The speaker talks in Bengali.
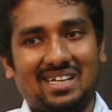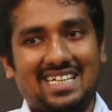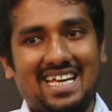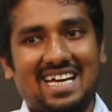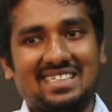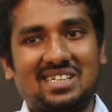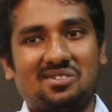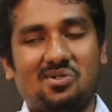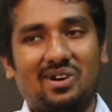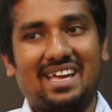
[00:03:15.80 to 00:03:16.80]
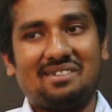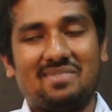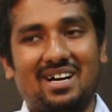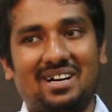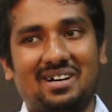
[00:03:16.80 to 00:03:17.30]
সেই কাজটা করে
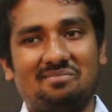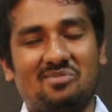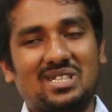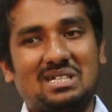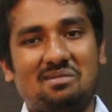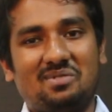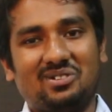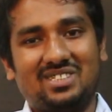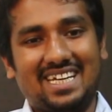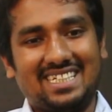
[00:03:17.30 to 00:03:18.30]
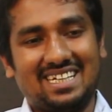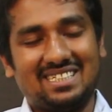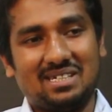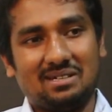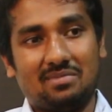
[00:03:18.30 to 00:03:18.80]
মজার ব্যাপার হচ্ছে এটা
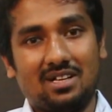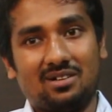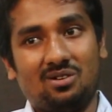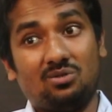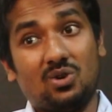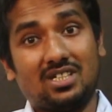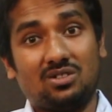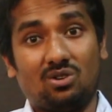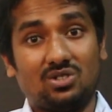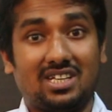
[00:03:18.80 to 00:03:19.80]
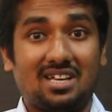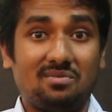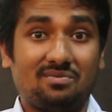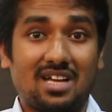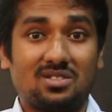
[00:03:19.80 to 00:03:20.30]
যে দু থেকে
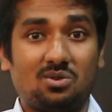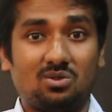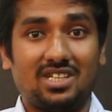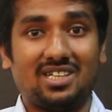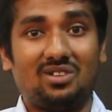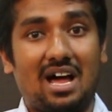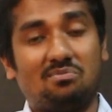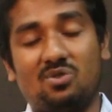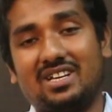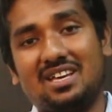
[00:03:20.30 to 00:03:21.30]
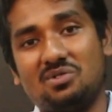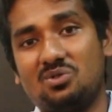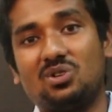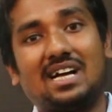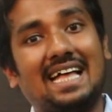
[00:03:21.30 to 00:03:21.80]
আমি কাজ করছি কিন্তু আপওয়ার্কে আমি
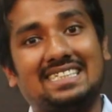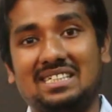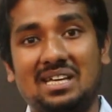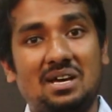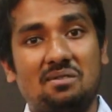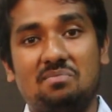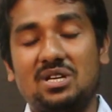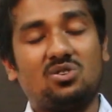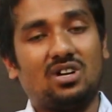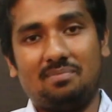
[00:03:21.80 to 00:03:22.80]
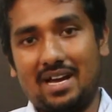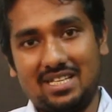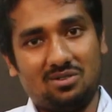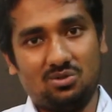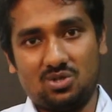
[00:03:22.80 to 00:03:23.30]
কোনো কাজই বিট করে
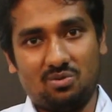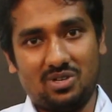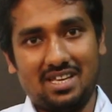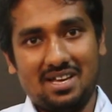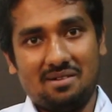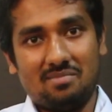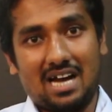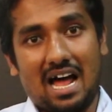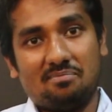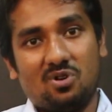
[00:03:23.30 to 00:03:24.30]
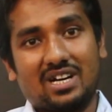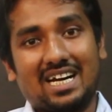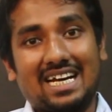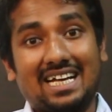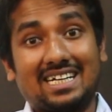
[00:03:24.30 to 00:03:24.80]
পাইনি কোনো সময় বাট
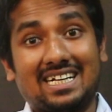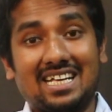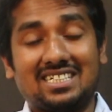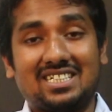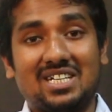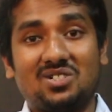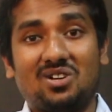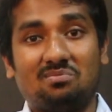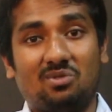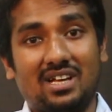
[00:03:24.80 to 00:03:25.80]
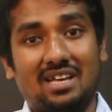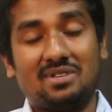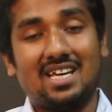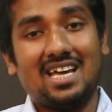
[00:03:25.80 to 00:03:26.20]
আপওয়ার্কের ক্লাসটা শেষ হওয়ার পরে আমি